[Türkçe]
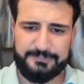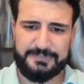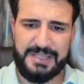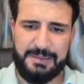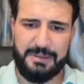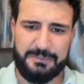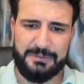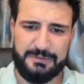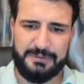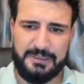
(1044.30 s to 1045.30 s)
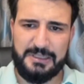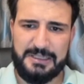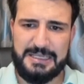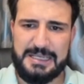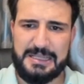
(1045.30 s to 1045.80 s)
Tamam mı?
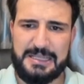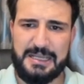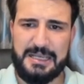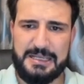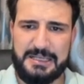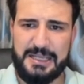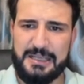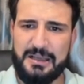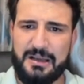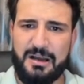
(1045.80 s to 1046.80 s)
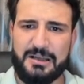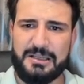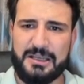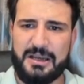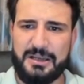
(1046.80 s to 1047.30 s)
2 TL ile
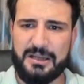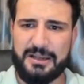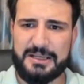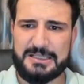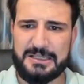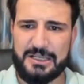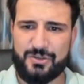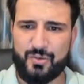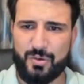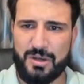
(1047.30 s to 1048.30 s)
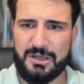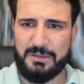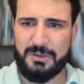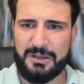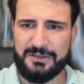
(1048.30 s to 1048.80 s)
hangi kanal arasında? Şu
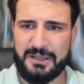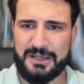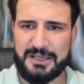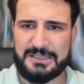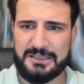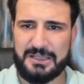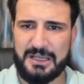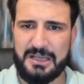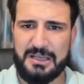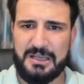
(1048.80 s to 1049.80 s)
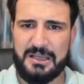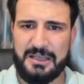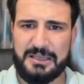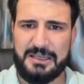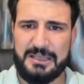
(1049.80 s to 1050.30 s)
kanal bandı arasında
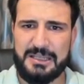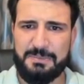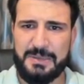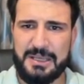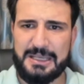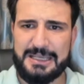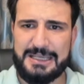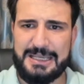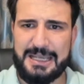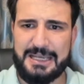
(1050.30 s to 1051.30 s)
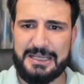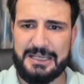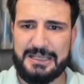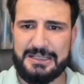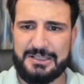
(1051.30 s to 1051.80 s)
e, gidip
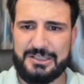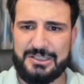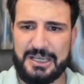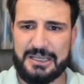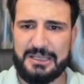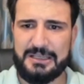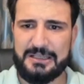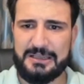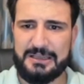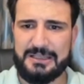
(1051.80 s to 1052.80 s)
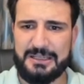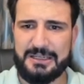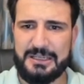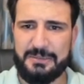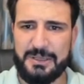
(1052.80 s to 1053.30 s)
gelecektir
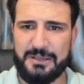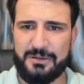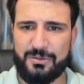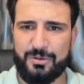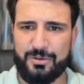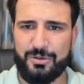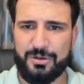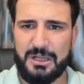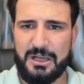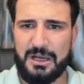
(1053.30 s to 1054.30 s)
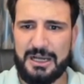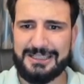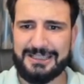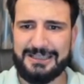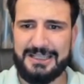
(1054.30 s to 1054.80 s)
gibi duruyor.
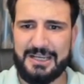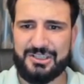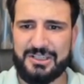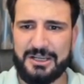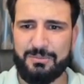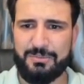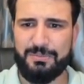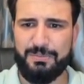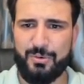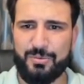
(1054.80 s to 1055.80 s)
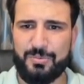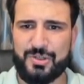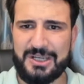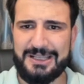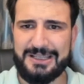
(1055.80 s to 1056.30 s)
Artık dirençler bu, bu
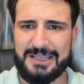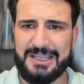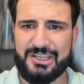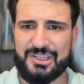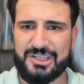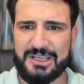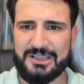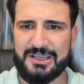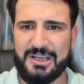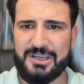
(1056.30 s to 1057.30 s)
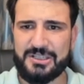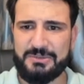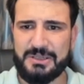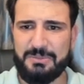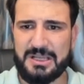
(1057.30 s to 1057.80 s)
şekilde değişecektir.
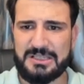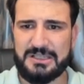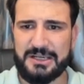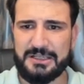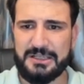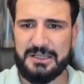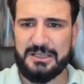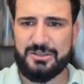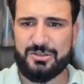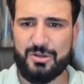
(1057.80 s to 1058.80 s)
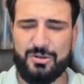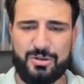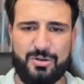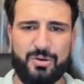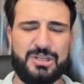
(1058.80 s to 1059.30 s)
Şimdi bazıları
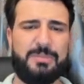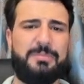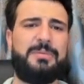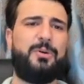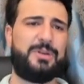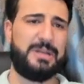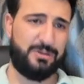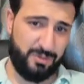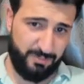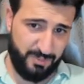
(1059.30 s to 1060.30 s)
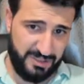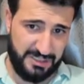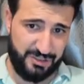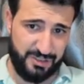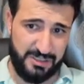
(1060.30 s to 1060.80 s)
söylüyor ki hocam örnek diyorum bu
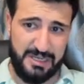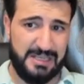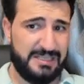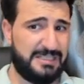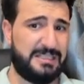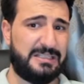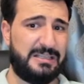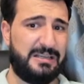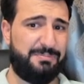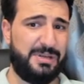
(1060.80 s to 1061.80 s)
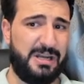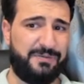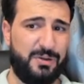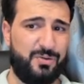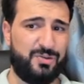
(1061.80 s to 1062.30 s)
hisse için. Siz e, bir
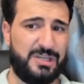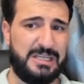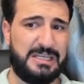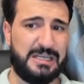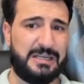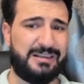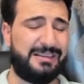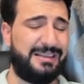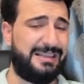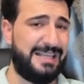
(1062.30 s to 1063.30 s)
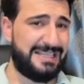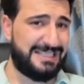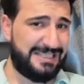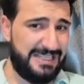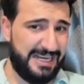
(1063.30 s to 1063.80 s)
hafta önce 2.40
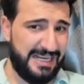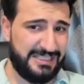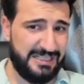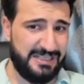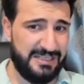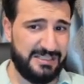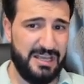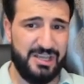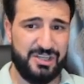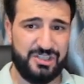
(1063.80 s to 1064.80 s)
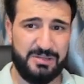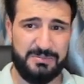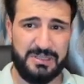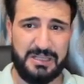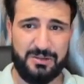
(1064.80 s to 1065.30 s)
direnç dediniz.
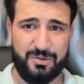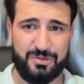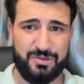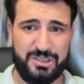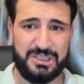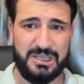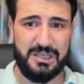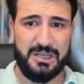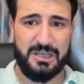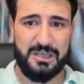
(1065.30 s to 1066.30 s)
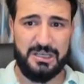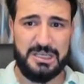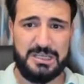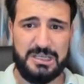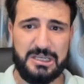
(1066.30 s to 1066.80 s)
Şimdi de diyorsunuz ki
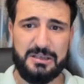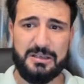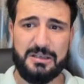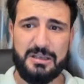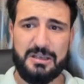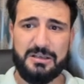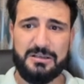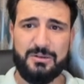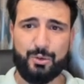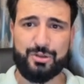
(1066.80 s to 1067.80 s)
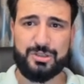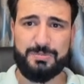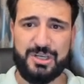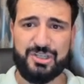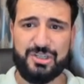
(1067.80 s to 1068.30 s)

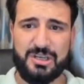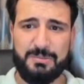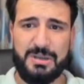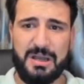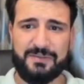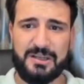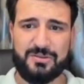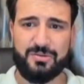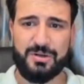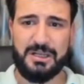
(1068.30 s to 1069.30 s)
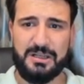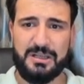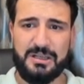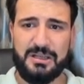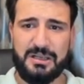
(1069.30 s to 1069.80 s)
2.35 bir haftada sonra
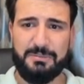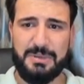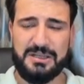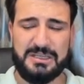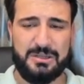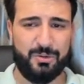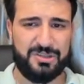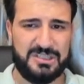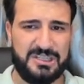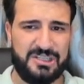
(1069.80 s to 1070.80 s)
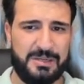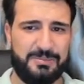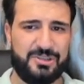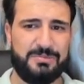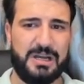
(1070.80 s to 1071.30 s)
e, ben 2.30 diyeceğim.
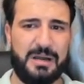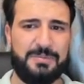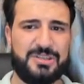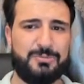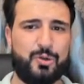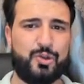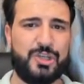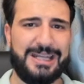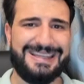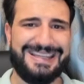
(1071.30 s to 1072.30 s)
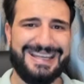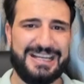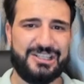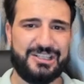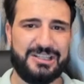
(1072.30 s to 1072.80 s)
Şimdi abicim düşen
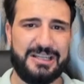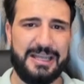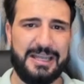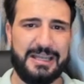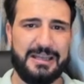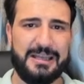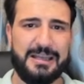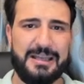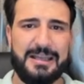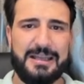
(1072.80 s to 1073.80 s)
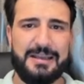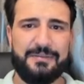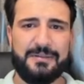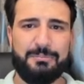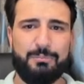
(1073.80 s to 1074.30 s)
dirençte
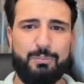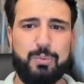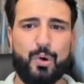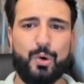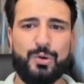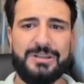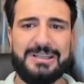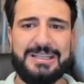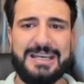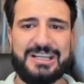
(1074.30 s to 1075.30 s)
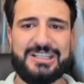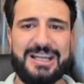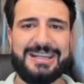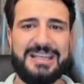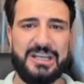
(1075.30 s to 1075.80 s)
bu
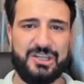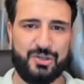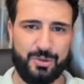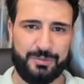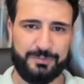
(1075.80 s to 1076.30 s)
dirençler değişiyor.